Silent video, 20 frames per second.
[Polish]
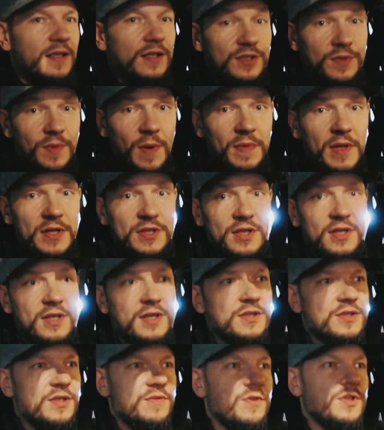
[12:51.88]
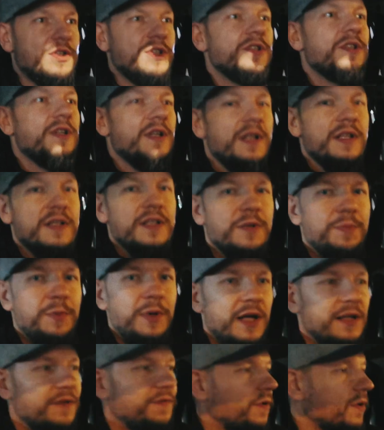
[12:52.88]
Także mam nadzieję, że właściciele tych
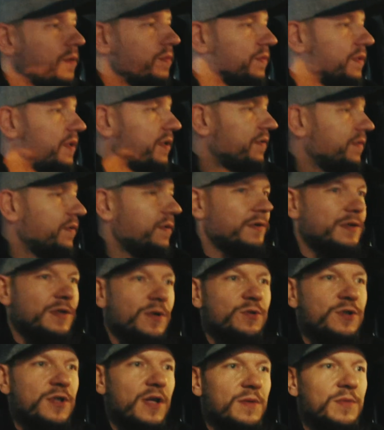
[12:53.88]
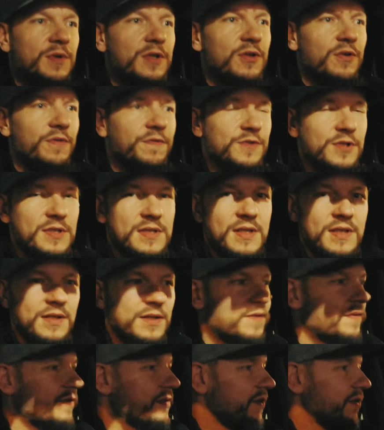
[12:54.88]
platform, tych social mediów
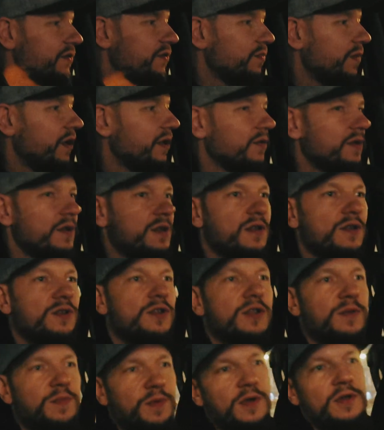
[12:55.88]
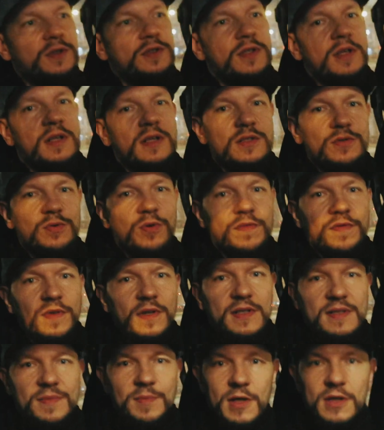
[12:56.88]
wszystkich zrozumieją dosyć szybko, że
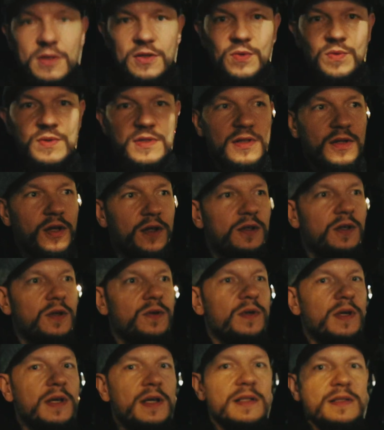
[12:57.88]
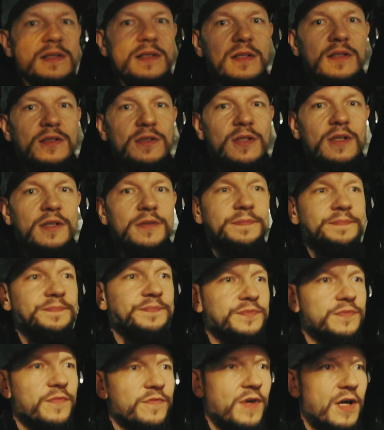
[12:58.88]
człowiek zmienną istotą jest i że
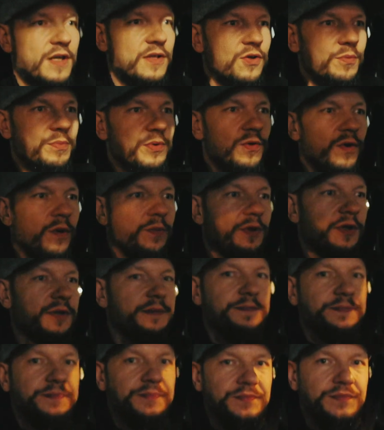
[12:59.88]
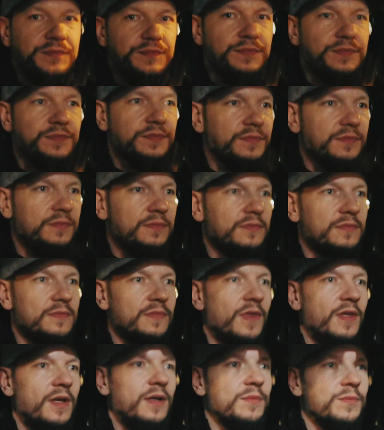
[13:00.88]
warto byłoby
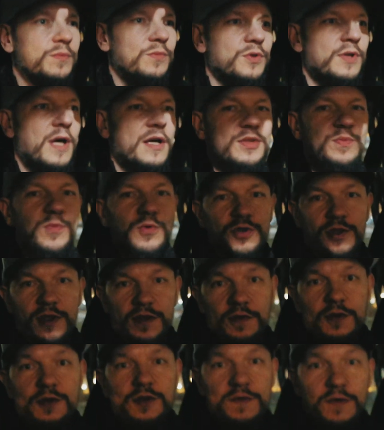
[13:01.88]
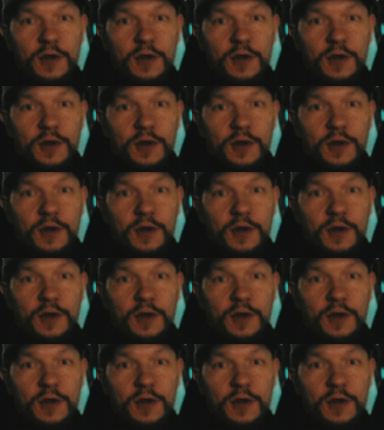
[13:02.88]
mu dać możliwość